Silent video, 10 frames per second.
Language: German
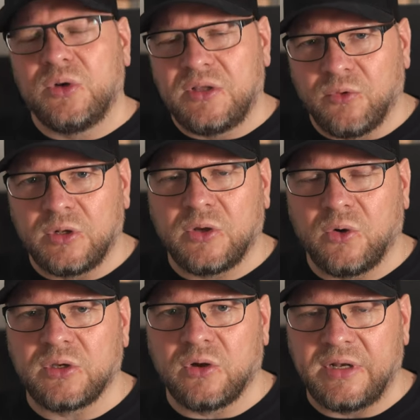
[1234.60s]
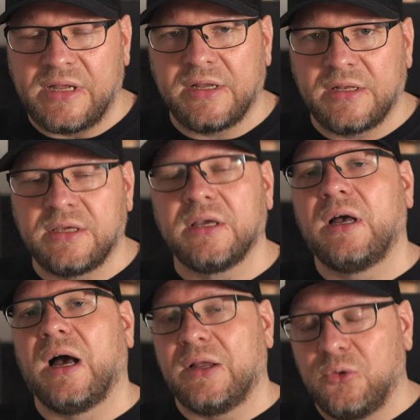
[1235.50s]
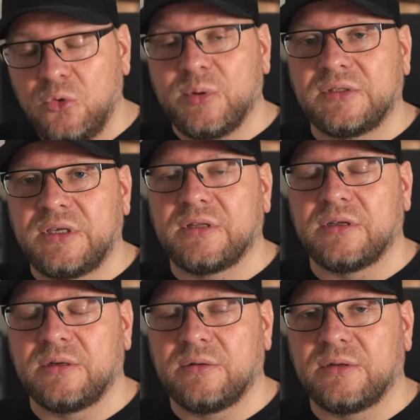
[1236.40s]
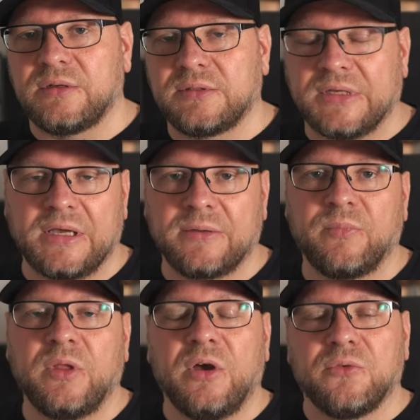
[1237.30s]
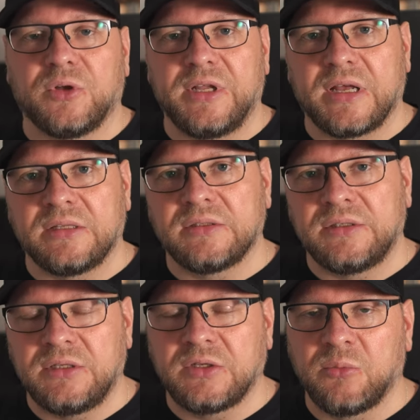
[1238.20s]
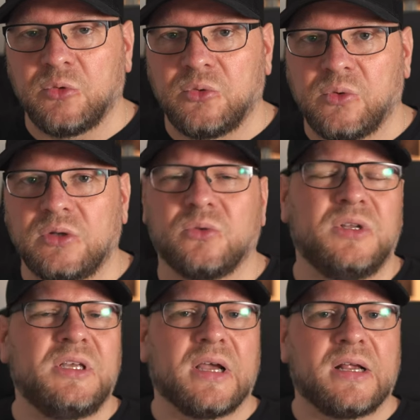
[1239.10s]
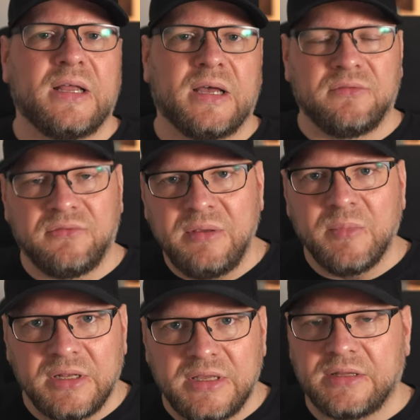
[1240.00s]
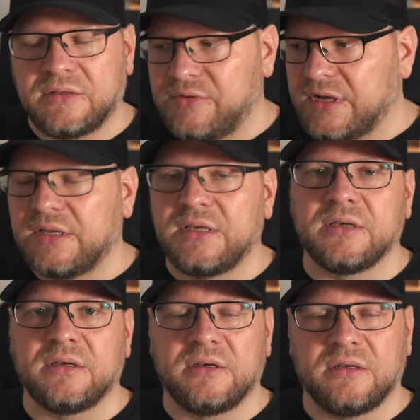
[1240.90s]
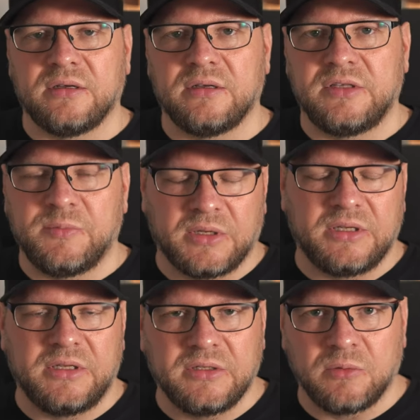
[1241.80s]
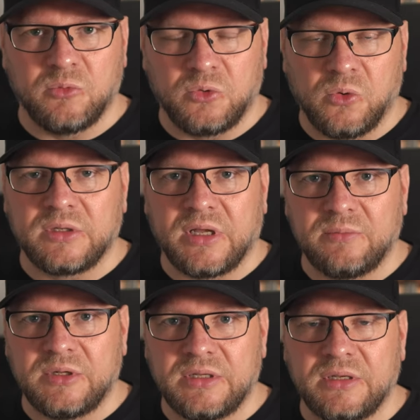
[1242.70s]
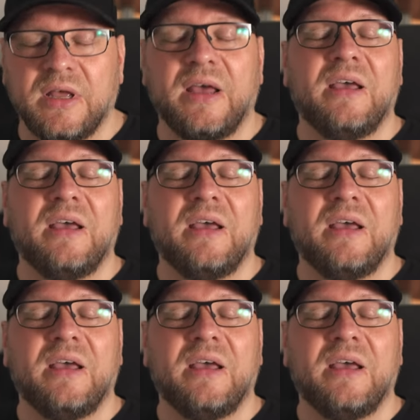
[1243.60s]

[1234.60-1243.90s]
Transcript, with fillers: und ich wollte euch auch lediglich eine Übersicht äh, äh zeigen von den ganzen Distributoren und nicht erklären, wie man jetzt wirklich äh, äh, sich bei den Distributoren anmeldet.